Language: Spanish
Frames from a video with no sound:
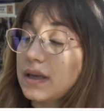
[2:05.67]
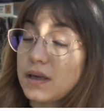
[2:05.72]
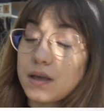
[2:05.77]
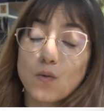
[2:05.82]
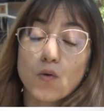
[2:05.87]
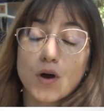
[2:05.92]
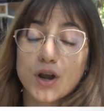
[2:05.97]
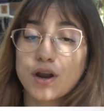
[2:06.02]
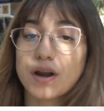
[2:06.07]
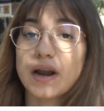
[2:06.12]

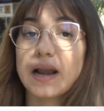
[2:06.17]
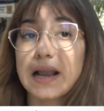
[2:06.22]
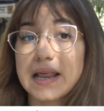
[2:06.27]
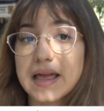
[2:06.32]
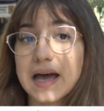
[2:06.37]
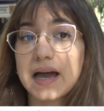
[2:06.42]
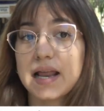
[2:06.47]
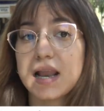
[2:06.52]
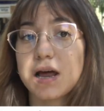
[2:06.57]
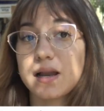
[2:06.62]
y bueno, en
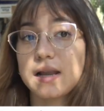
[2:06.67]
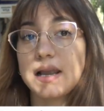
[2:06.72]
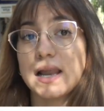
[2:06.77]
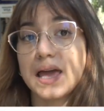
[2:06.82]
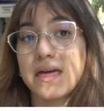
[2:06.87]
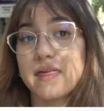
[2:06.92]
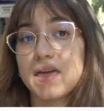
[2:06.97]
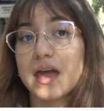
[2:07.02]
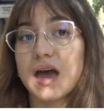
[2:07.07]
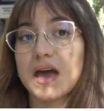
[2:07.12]
realidad
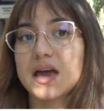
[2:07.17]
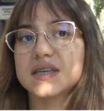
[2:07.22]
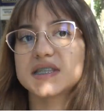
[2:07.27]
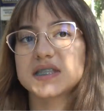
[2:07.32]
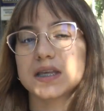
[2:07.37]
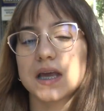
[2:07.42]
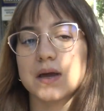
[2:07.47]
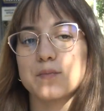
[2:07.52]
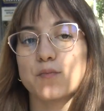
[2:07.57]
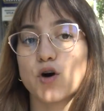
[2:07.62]
la, idea
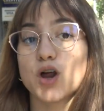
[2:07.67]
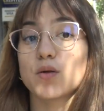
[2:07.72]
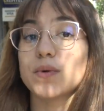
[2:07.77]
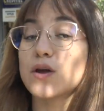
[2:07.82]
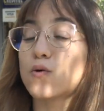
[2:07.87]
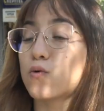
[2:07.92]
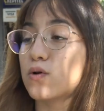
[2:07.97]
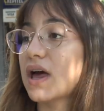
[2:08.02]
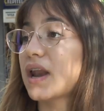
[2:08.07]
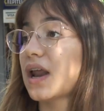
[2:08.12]
es eh, poder
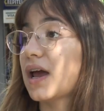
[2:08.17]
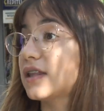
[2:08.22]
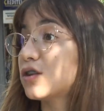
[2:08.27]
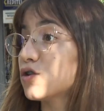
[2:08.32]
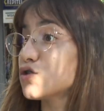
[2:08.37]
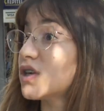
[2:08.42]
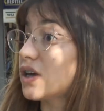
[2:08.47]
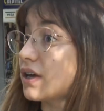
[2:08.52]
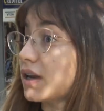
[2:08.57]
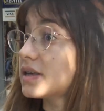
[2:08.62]
vincular a
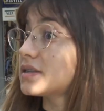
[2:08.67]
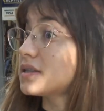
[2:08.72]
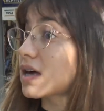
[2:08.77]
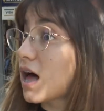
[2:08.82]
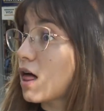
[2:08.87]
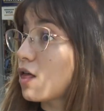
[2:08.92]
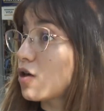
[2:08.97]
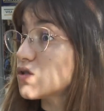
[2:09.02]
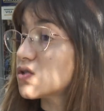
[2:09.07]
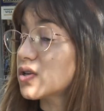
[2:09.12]
estos
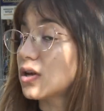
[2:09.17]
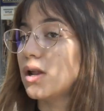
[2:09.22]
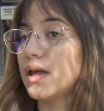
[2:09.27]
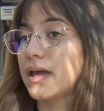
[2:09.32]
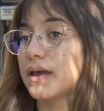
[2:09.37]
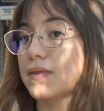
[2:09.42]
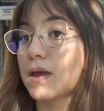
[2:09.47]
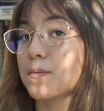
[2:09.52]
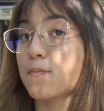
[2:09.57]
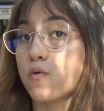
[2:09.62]
egresados
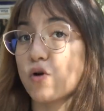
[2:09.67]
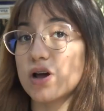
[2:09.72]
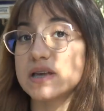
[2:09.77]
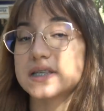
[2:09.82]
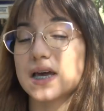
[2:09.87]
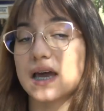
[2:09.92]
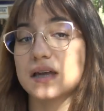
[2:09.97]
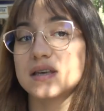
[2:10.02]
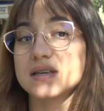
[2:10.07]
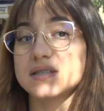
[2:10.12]
eh,
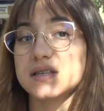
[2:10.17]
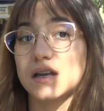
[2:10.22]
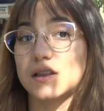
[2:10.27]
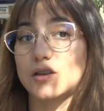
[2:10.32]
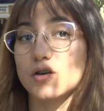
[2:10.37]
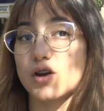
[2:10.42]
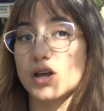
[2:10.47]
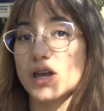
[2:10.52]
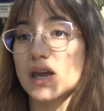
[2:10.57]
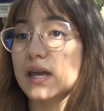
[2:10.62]
después a este
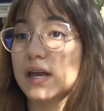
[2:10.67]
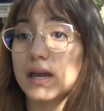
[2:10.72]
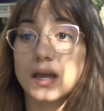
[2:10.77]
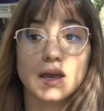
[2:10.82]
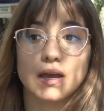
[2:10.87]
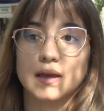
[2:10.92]
sector que,